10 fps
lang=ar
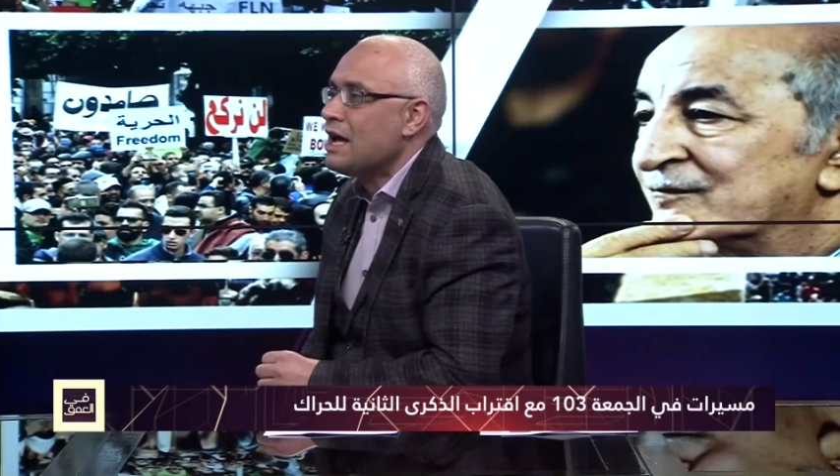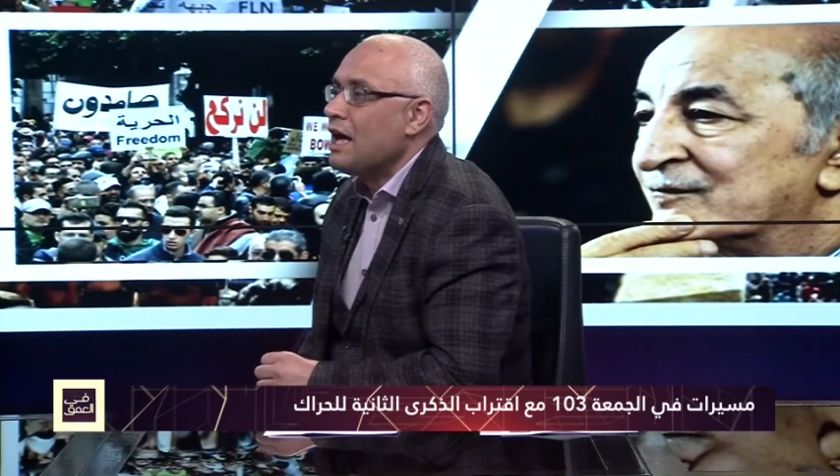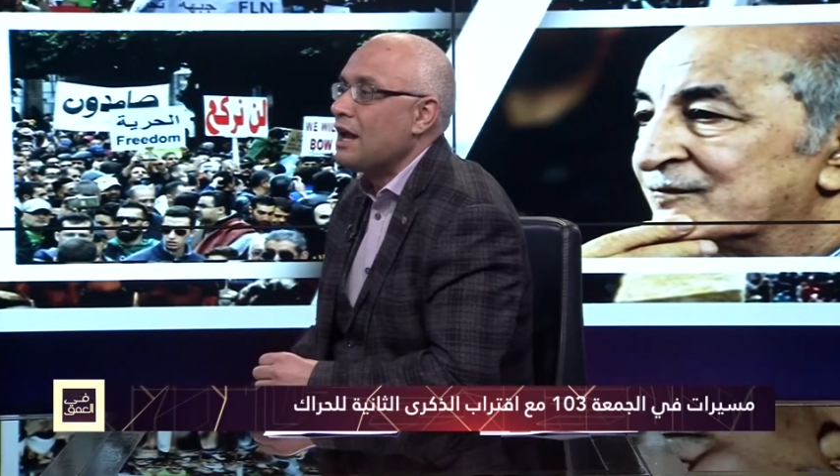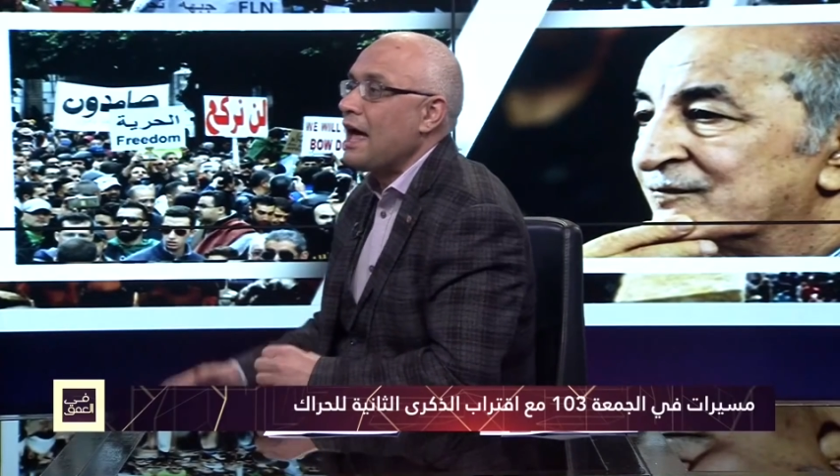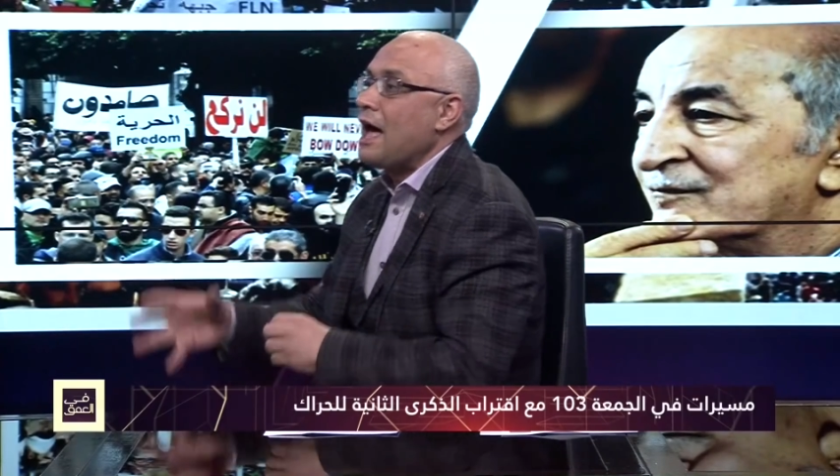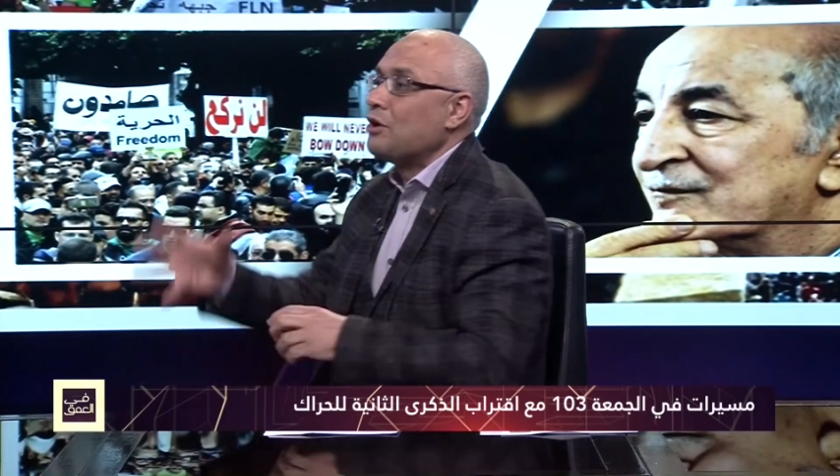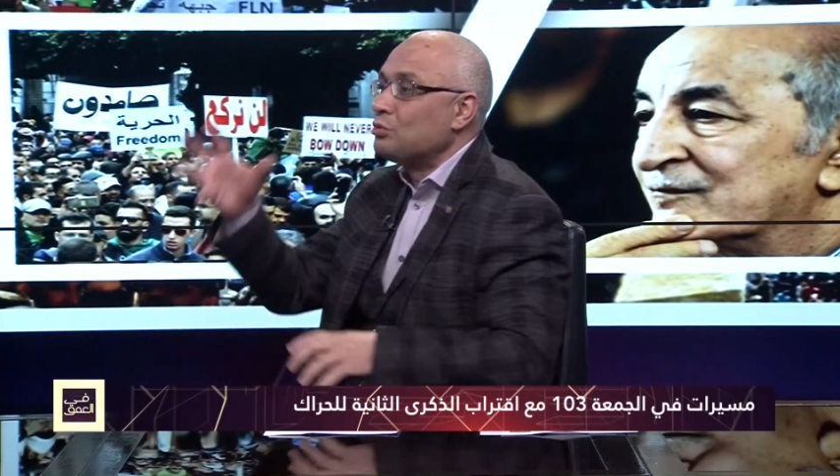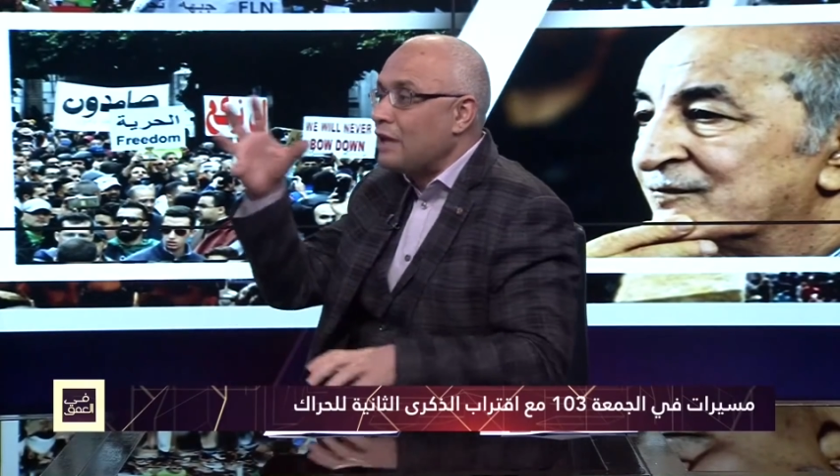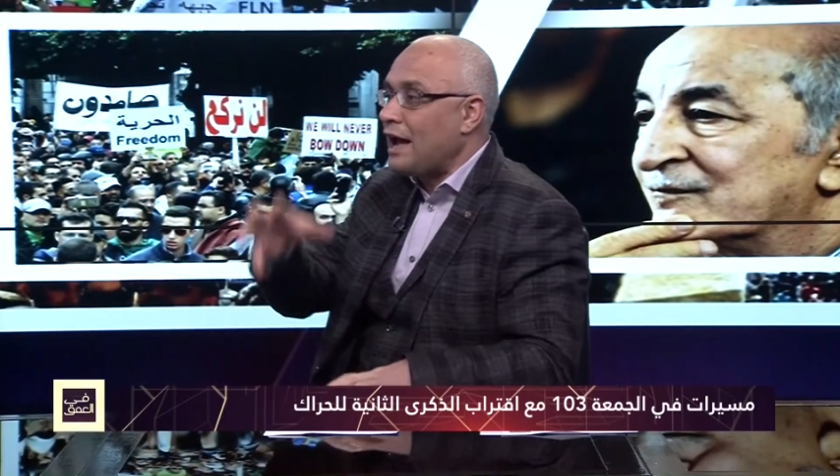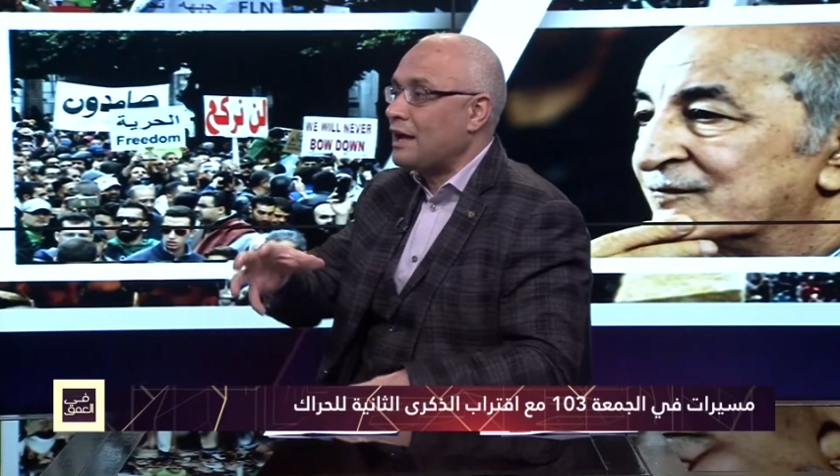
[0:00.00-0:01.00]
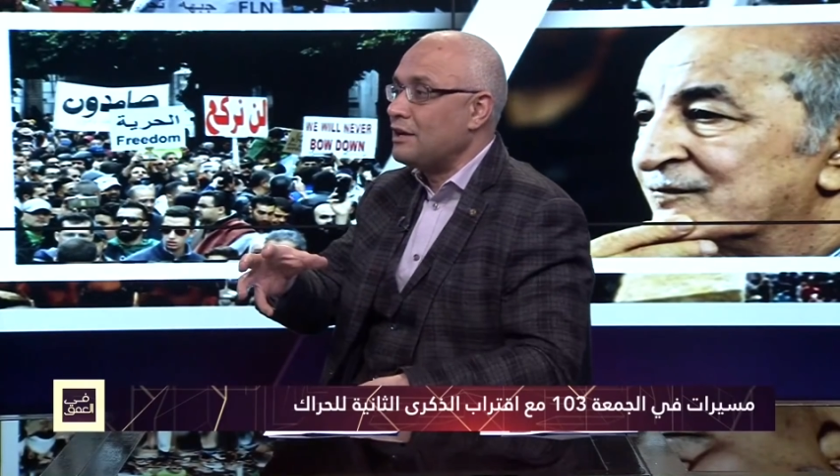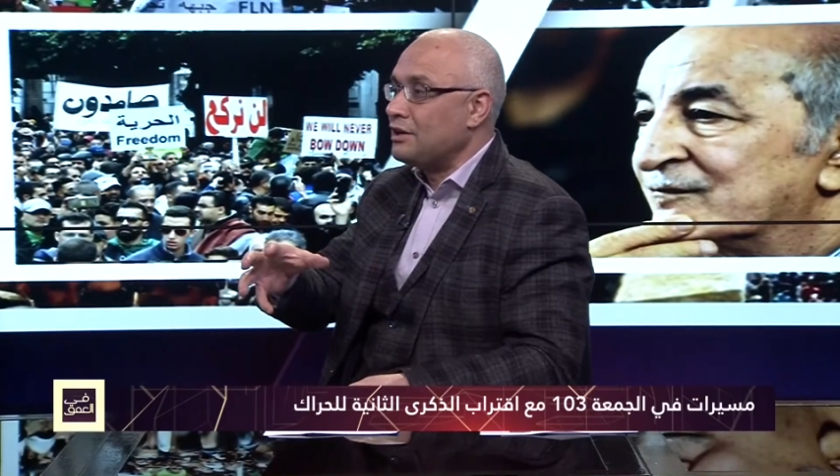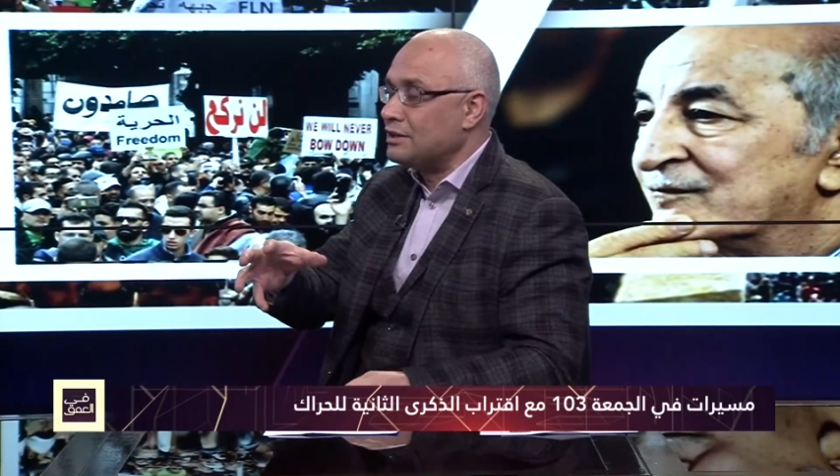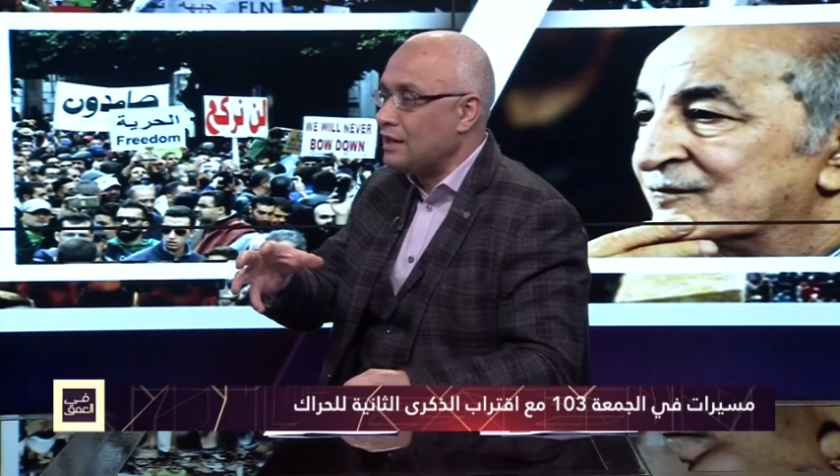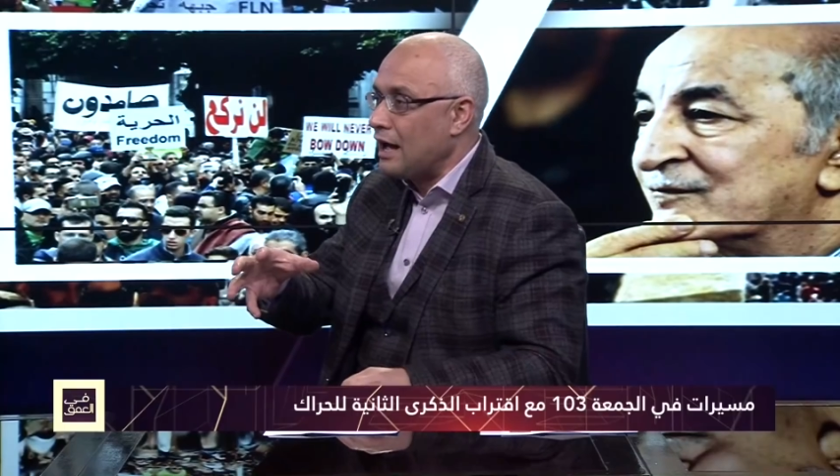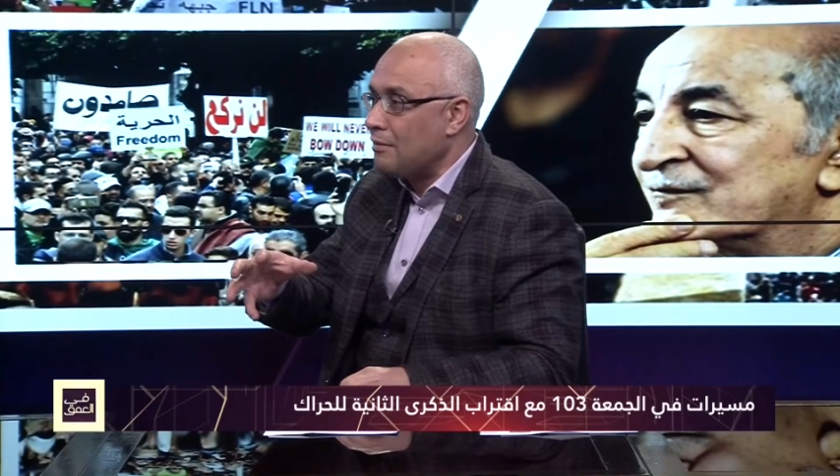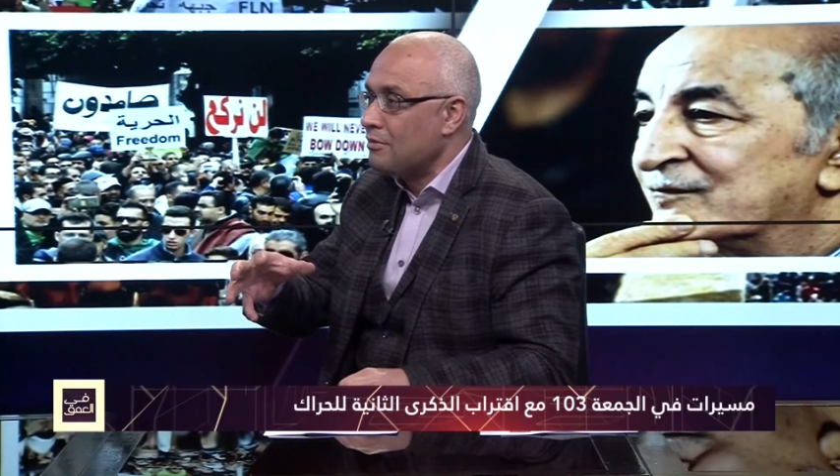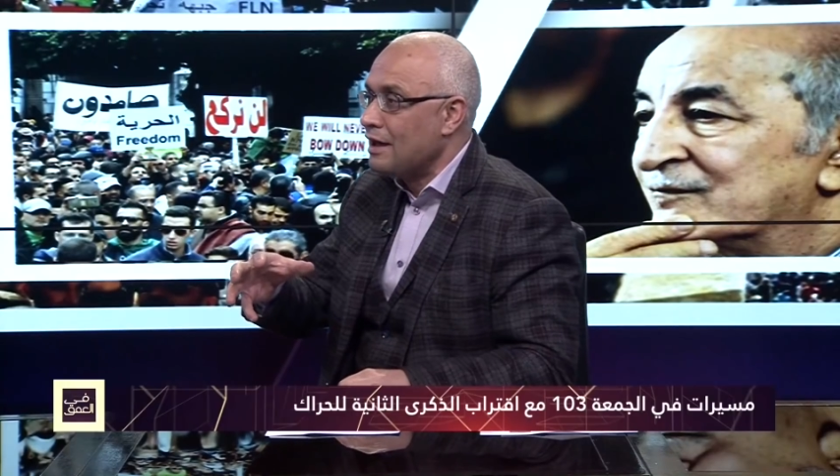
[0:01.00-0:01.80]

راهنوا داخل النظام